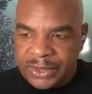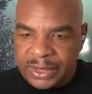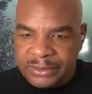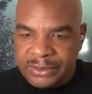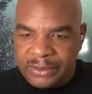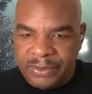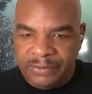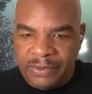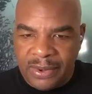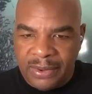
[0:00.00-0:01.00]

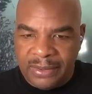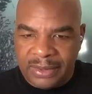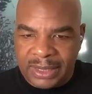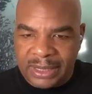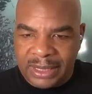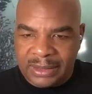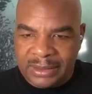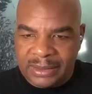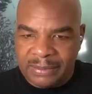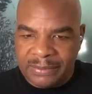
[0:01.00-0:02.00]
Посмотрите, мы уже
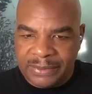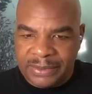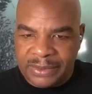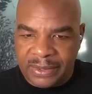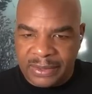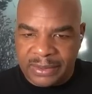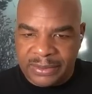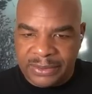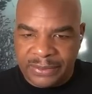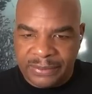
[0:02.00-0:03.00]
дошли до некоторых
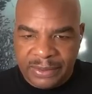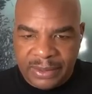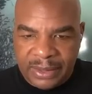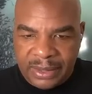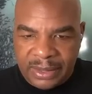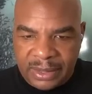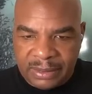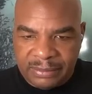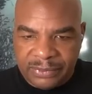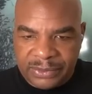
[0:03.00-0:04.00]
целей.
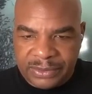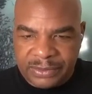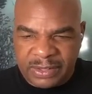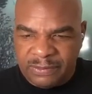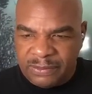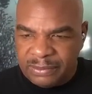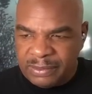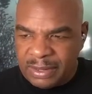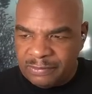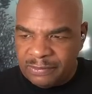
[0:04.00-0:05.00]
Это что у нас
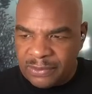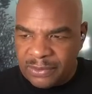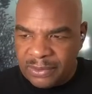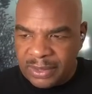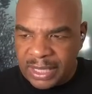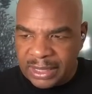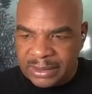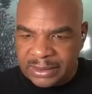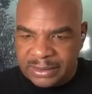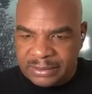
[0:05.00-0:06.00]
получается,
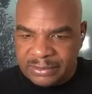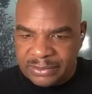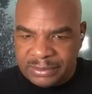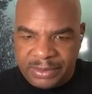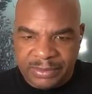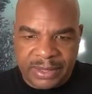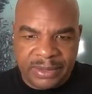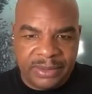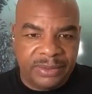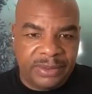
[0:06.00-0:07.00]
4 x?
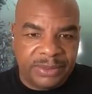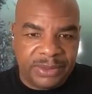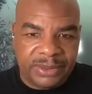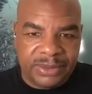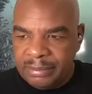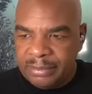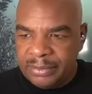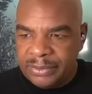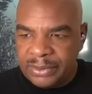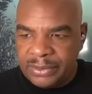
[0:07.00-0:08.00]
Вот где-то
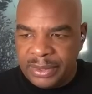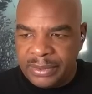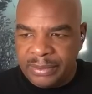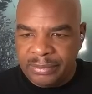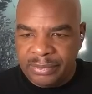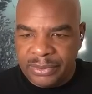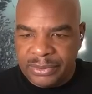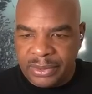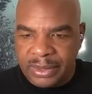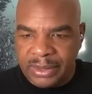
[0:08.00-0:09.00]
здесь. Да,
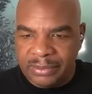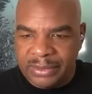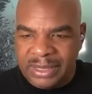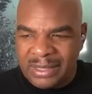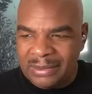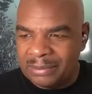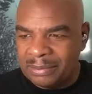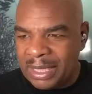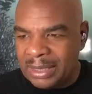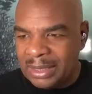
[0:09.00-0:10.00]
блин, с ума
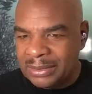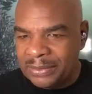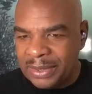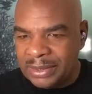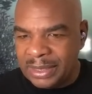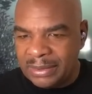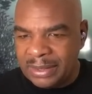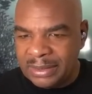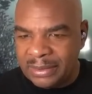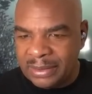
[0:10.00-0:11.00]
сойти.
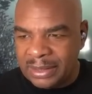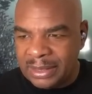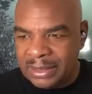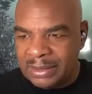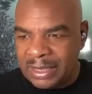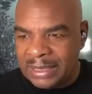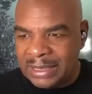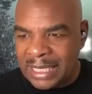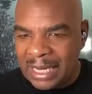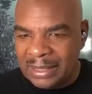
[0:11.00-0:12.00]
Насколько идеально мы
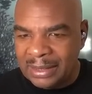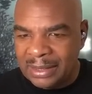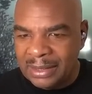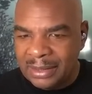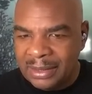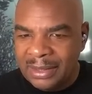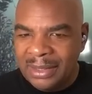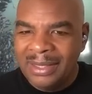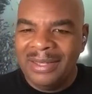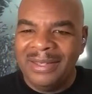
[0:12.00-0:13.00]
дошли до этой цели.
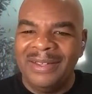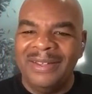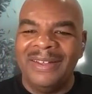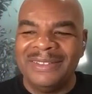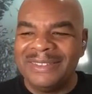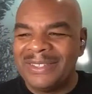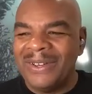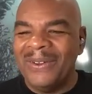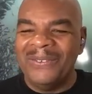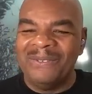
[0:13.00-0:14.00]
Так что
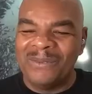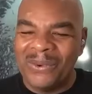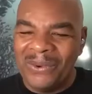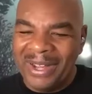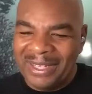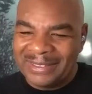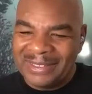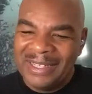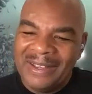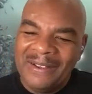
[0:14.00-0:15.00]
да, мы дошли
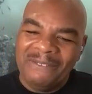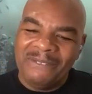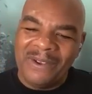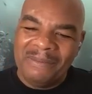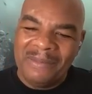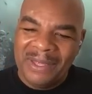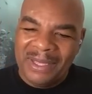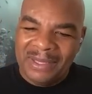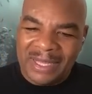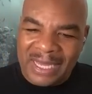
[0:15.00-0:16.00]
до 4
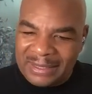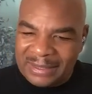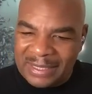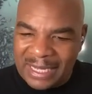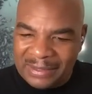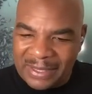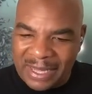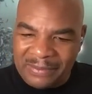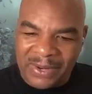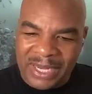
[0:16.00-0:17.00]
x от вот
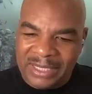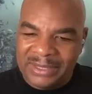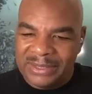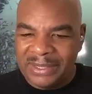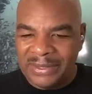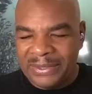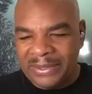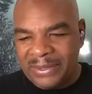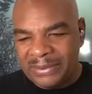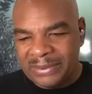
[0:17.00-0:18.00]
этого диапазона.
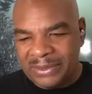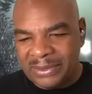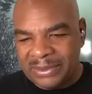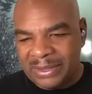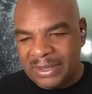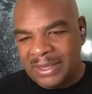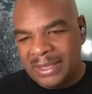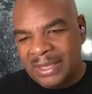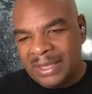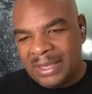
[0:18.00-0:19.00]
И
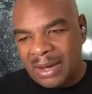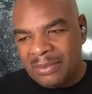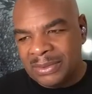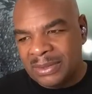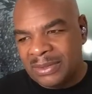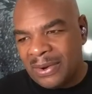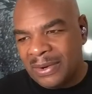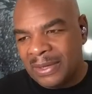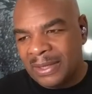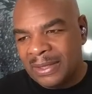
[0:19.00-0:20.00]
это была
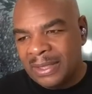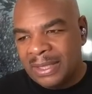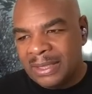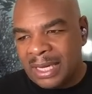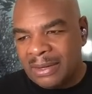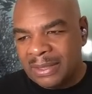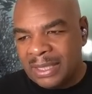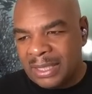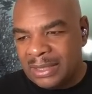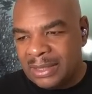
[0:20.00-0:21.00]
наша цель.
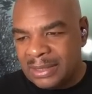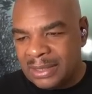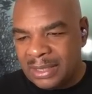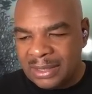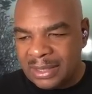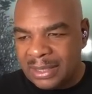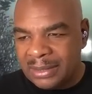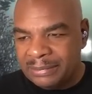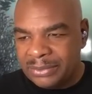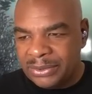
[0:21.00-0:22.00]
Может ли эта
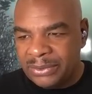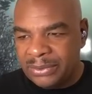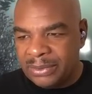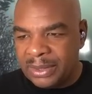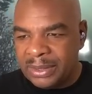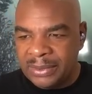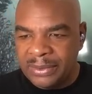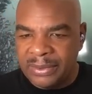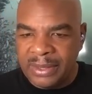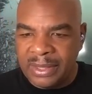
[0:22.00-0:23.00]
штука сделать
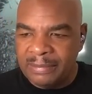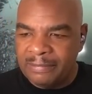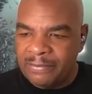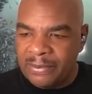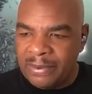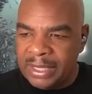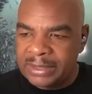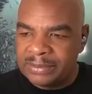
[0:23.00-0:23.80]
еще 4 x?